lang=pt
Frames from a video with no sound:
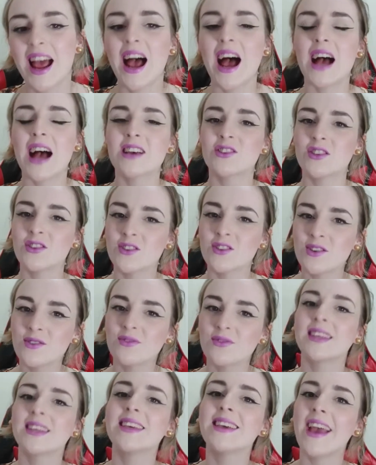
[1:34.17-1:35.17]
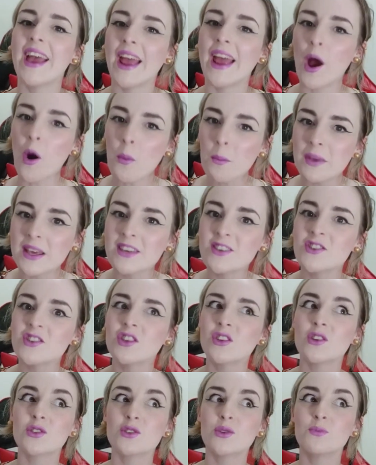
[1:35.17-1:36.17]
a gente vê que realmente
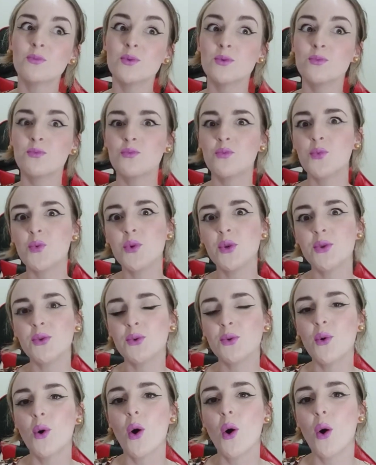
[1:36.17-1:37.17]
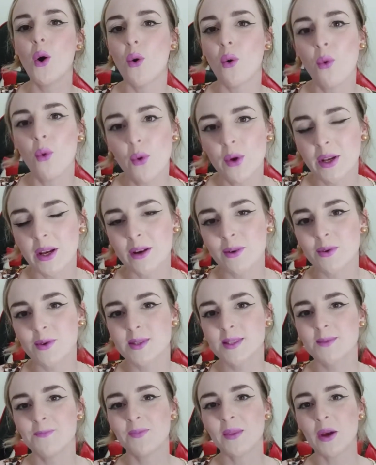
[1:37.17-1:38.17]
nós somos muito
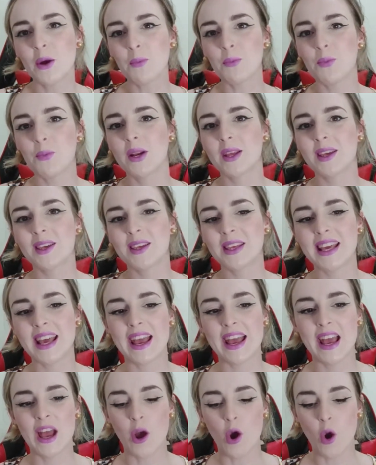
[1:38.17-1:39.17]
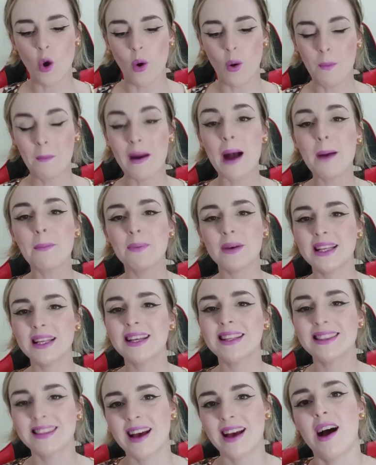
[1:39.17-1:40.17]
únicos, porque o mapa
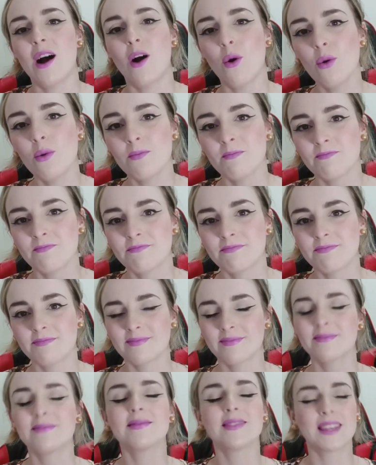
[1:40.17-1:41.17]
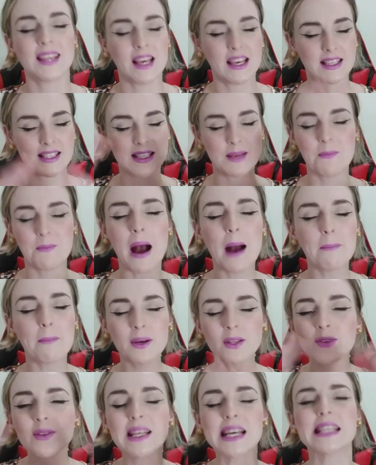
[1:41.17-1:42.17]
natal, que é esse
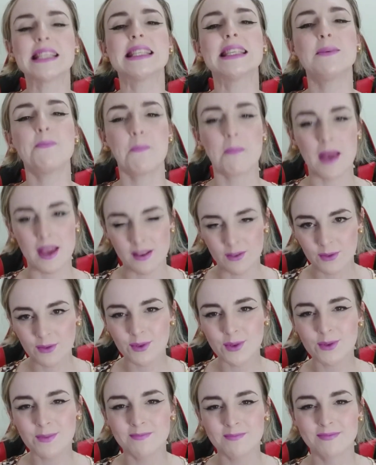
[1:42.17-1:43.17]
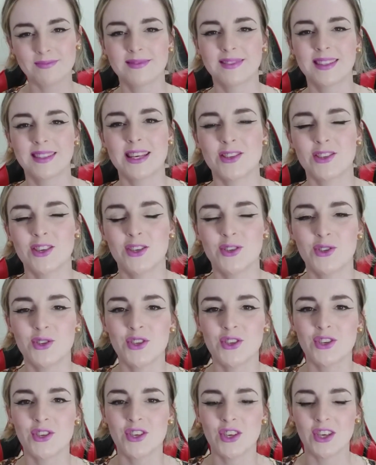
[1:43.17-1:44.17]
mapa do nascimento que a
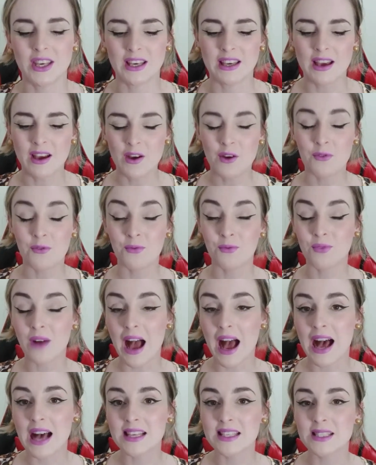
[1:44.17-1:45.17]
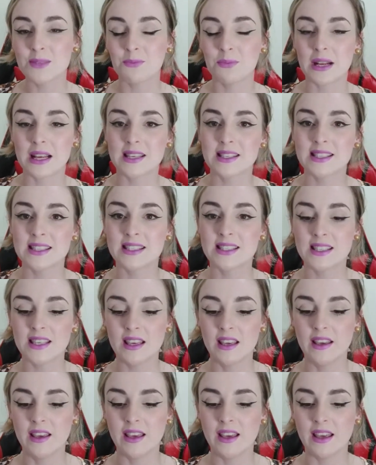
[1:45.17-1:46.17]
gente faz para
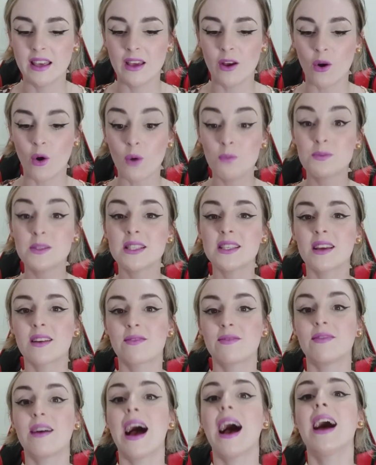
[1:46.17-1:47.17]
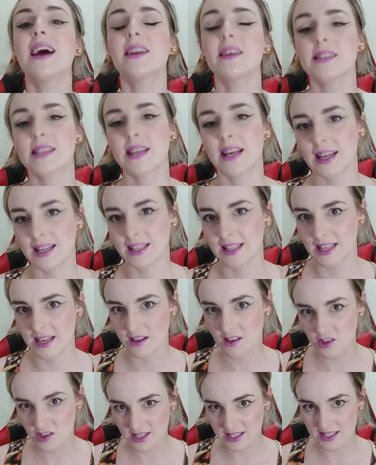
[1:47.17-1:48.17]
se observar as
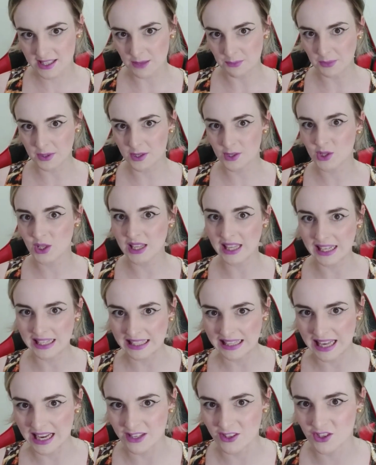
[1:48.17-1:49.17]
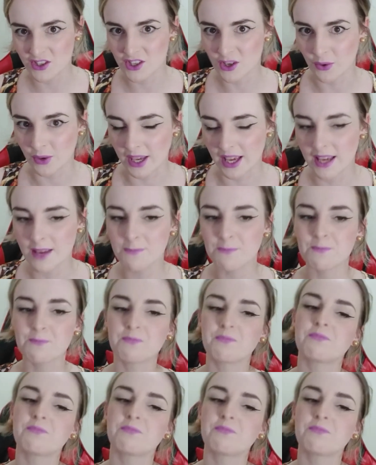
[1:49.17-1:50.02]
características da personalidade de alguém,